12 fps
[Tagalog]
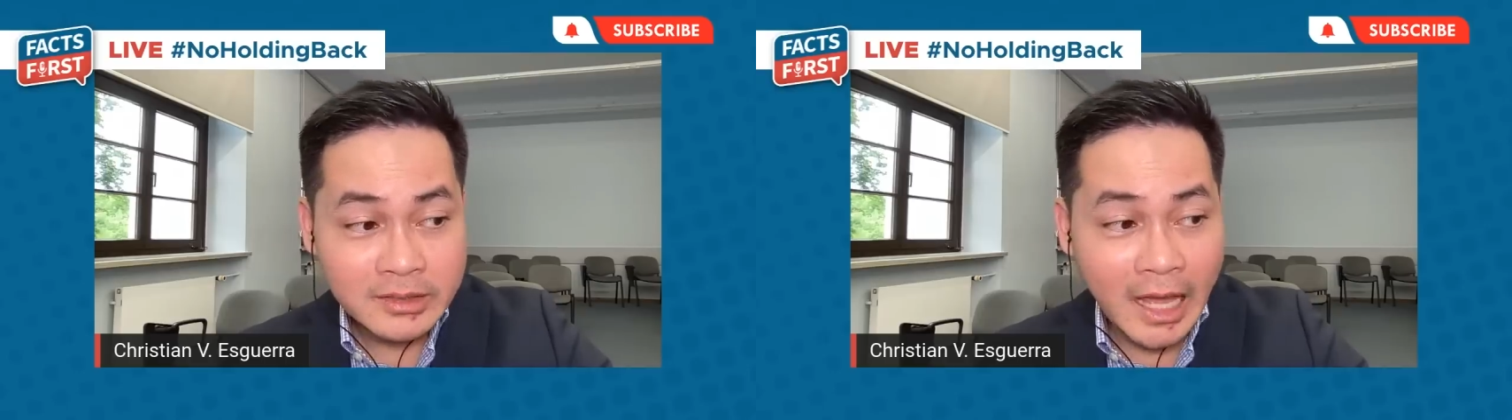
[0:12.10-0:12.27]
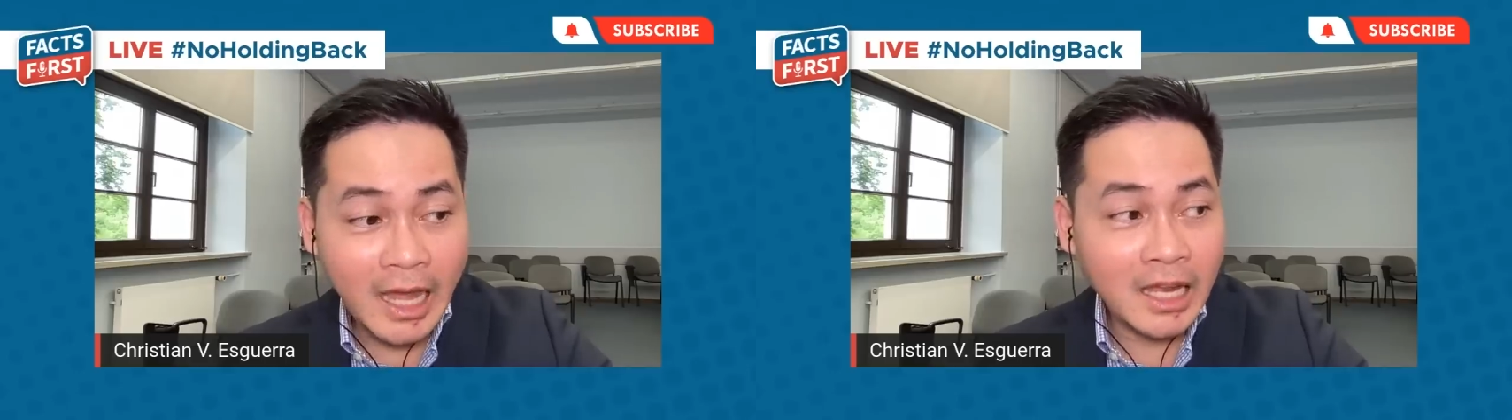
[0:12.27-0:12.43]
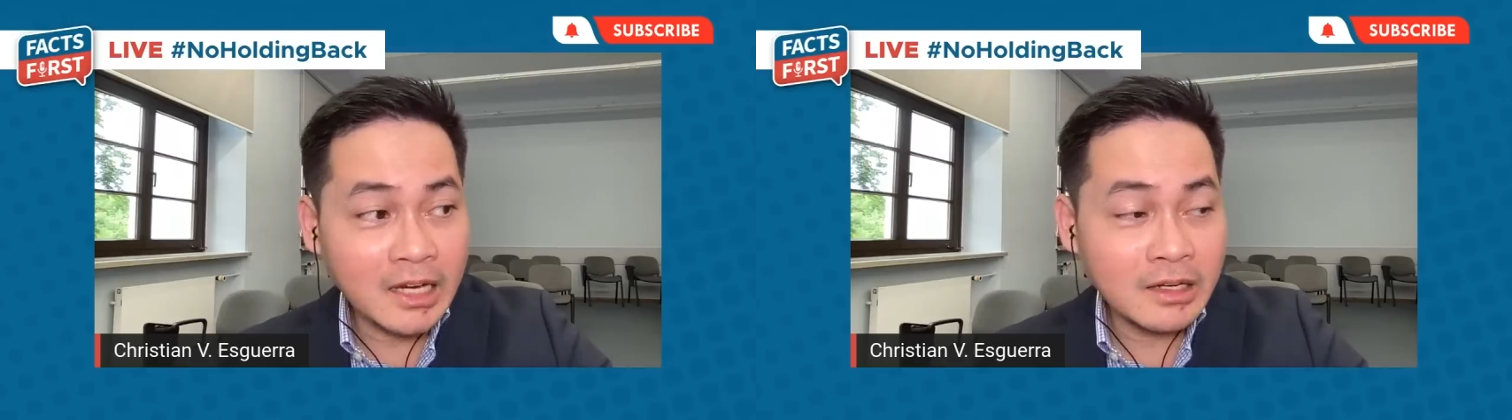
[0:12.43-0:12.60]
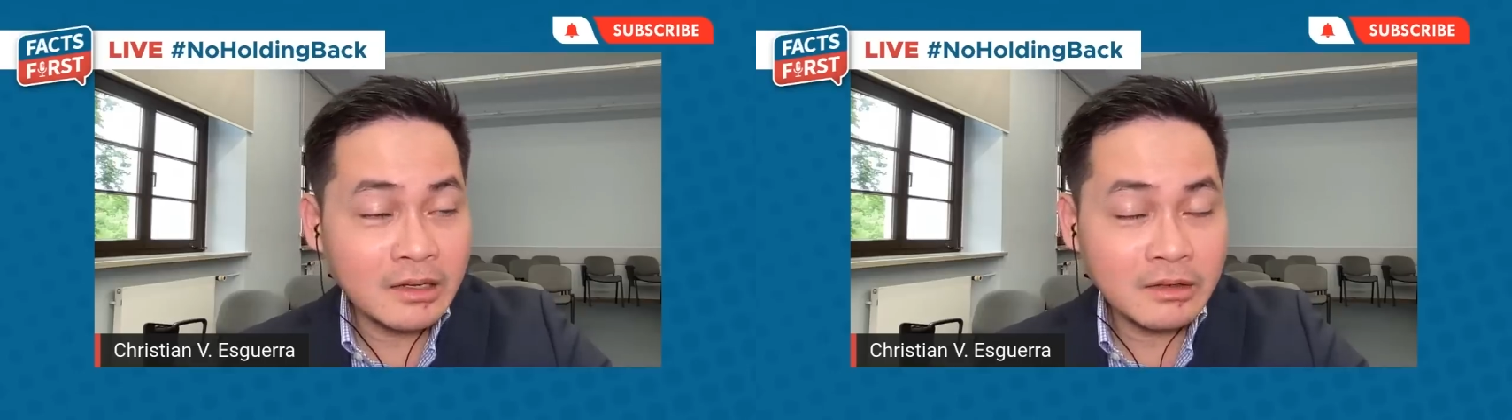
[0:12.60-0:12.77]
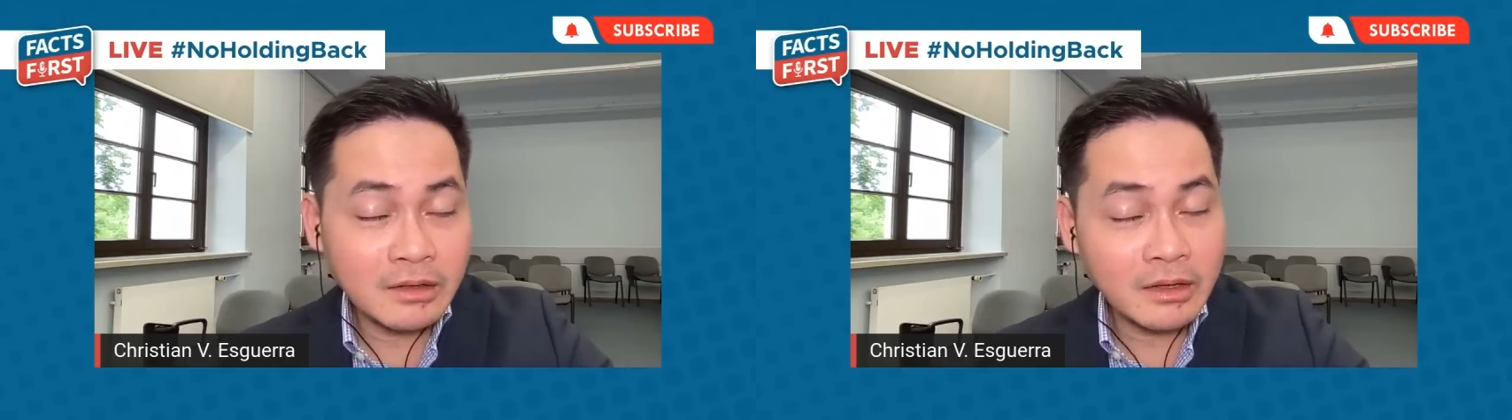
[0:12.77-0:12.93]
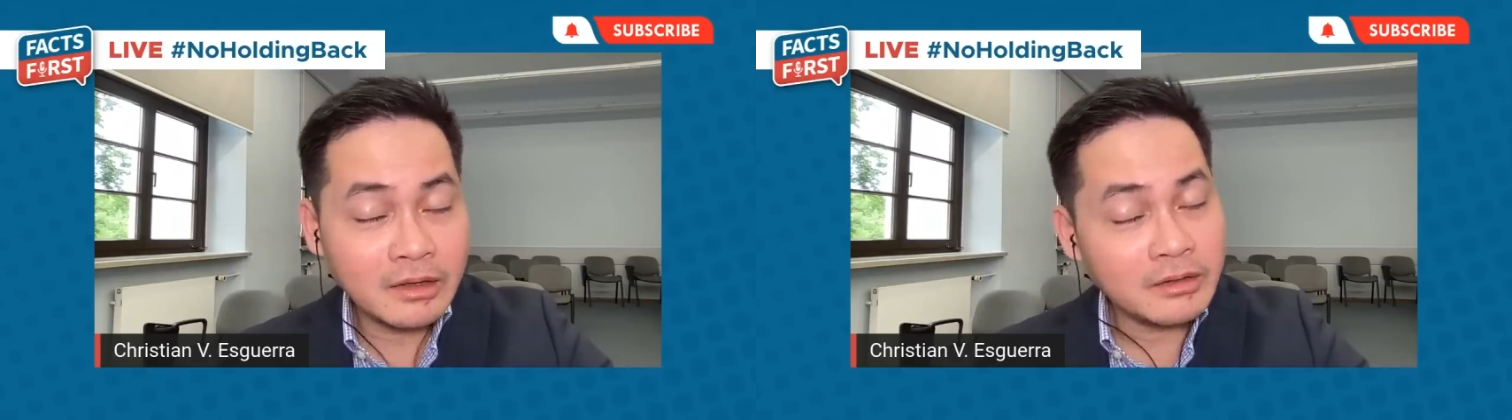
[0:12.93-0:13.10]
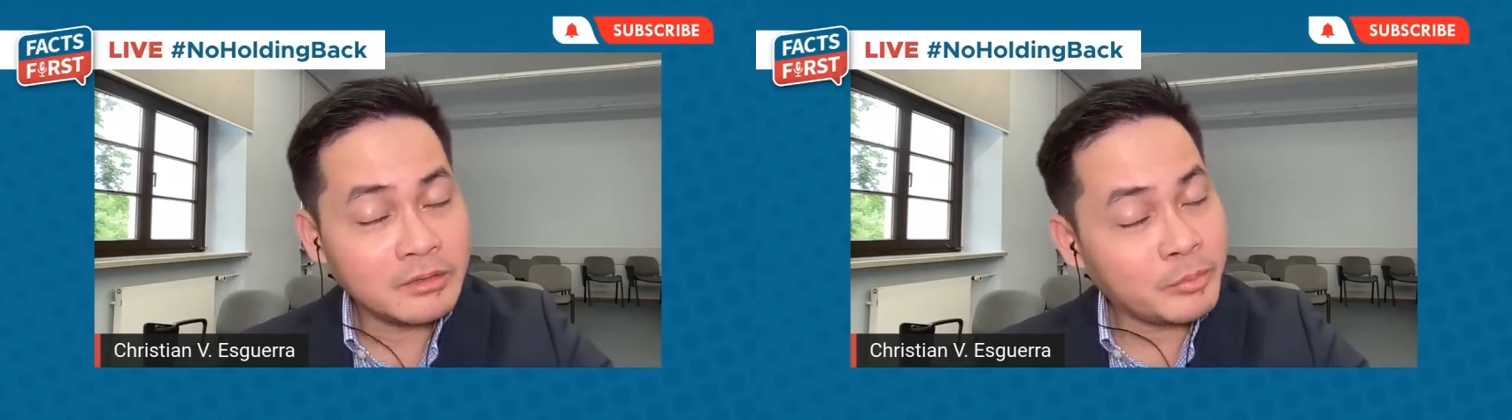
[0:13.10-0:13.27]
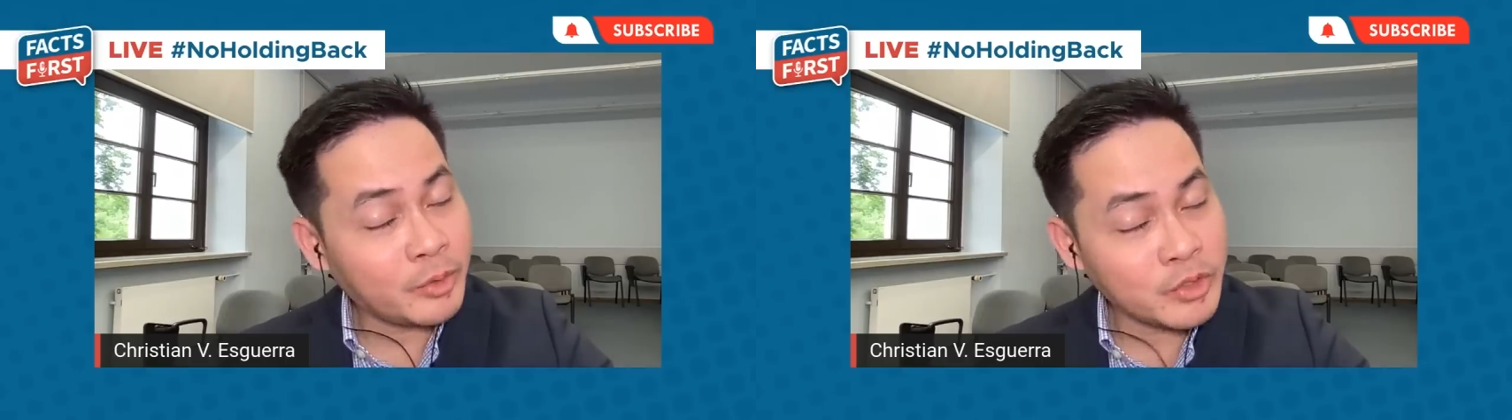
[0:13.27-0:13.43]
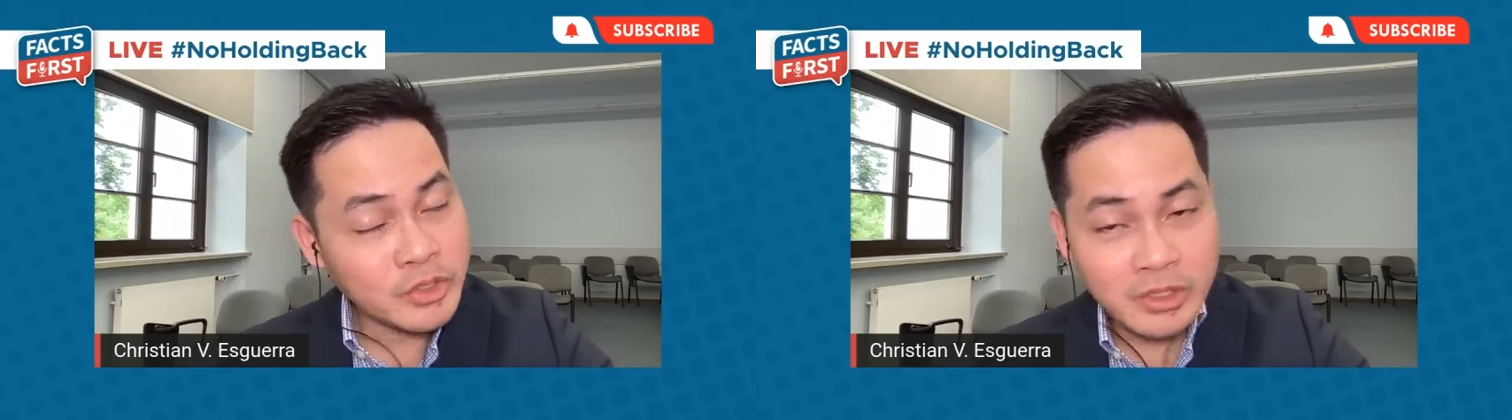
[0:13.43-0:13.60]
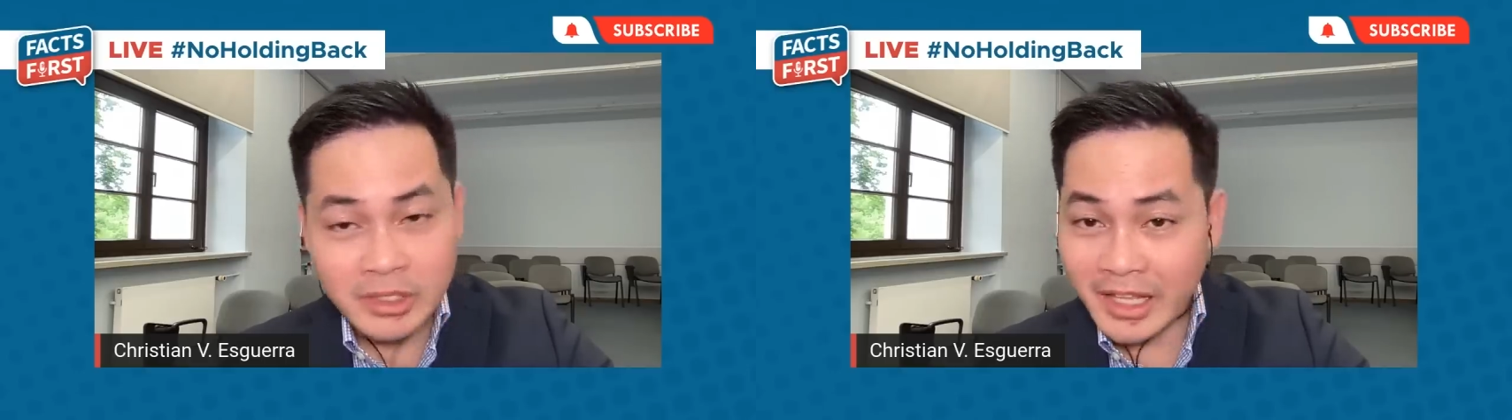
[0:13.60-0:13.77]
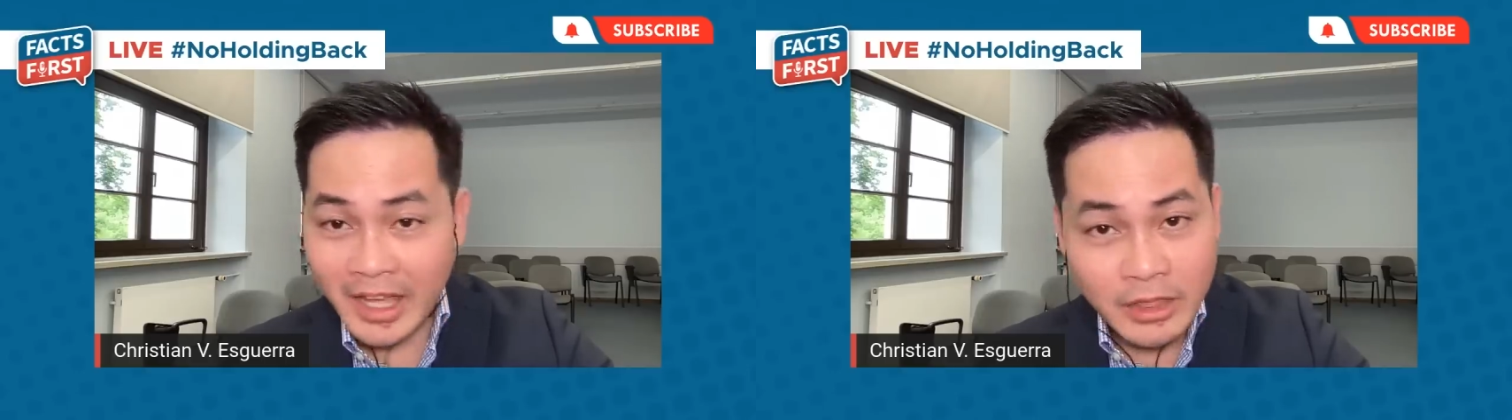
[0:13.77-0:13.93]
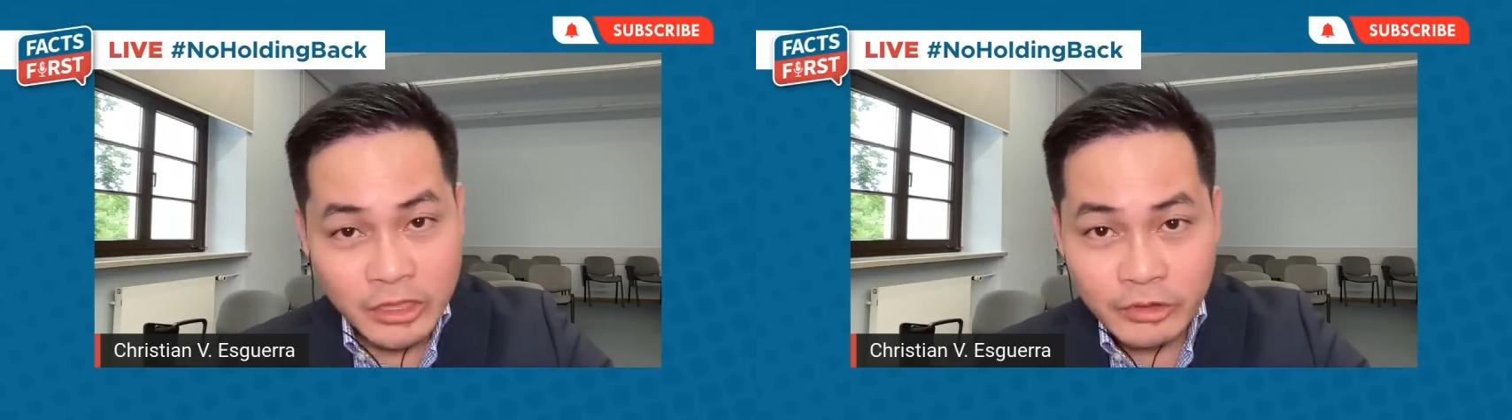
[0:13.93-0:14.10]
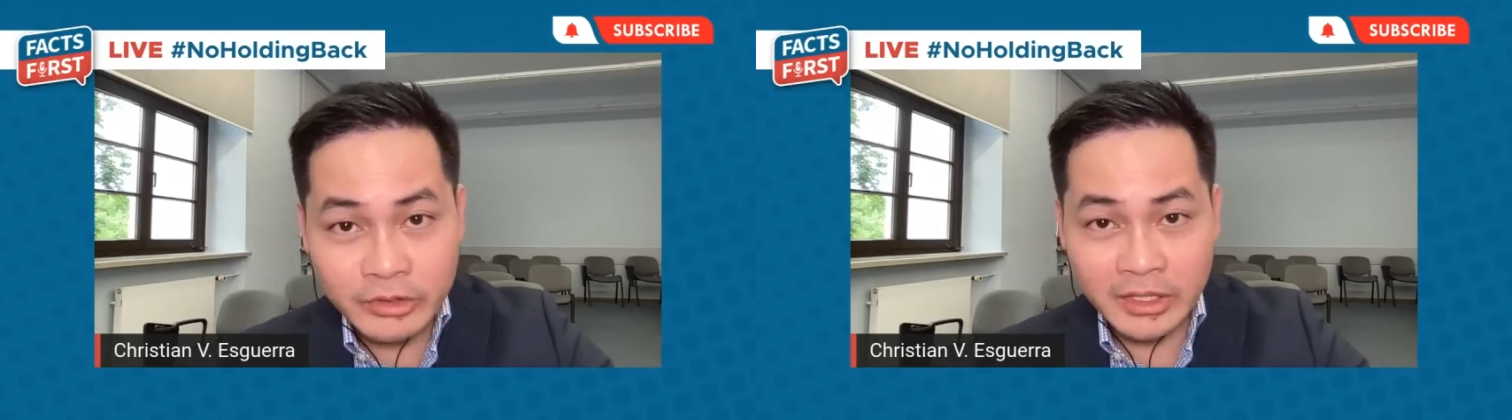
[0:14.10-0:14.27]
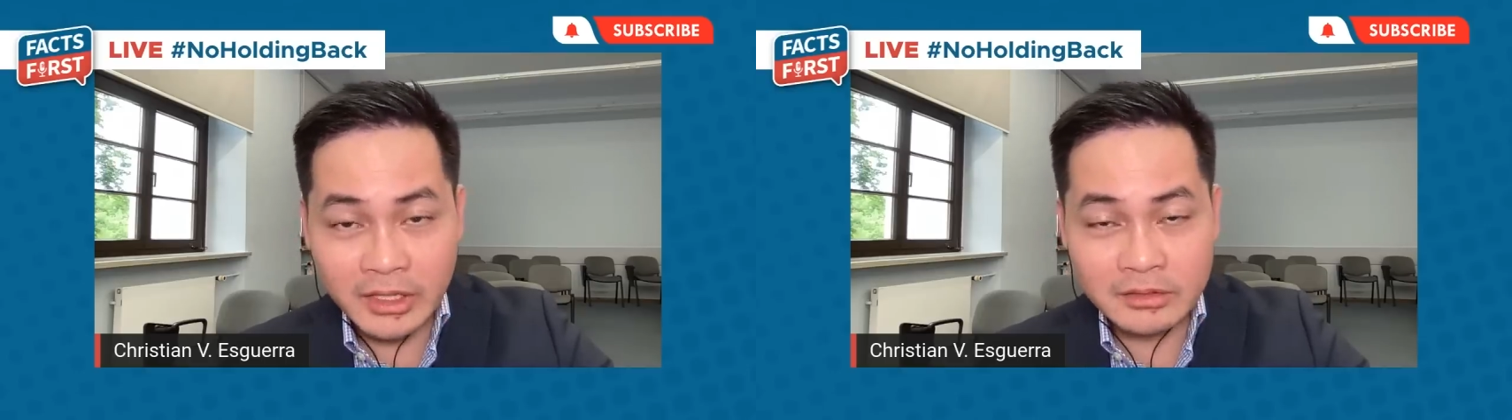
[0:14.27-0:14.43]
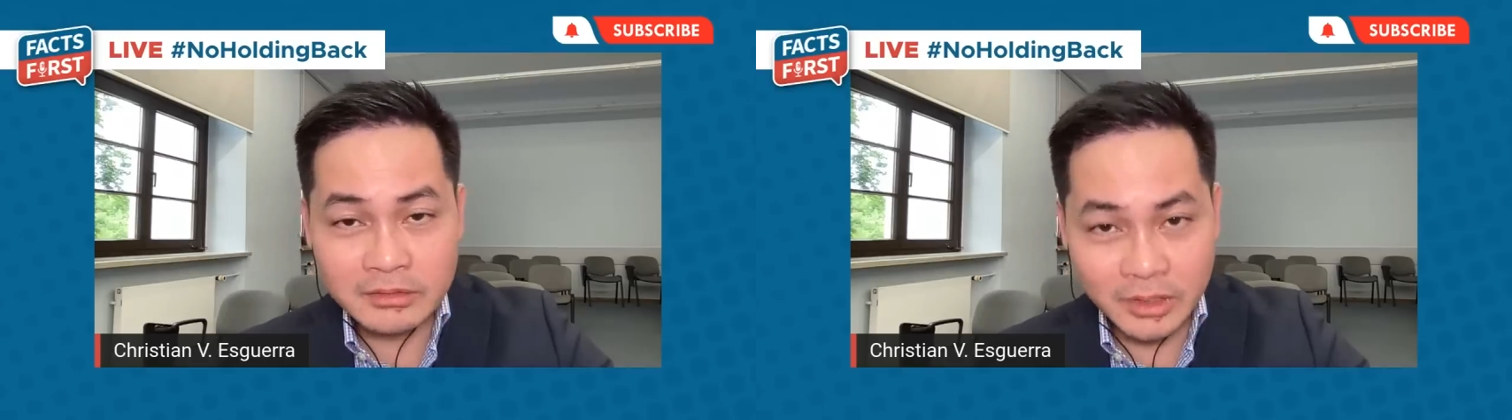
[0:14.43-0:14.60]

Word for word: Dahil personally, I thought,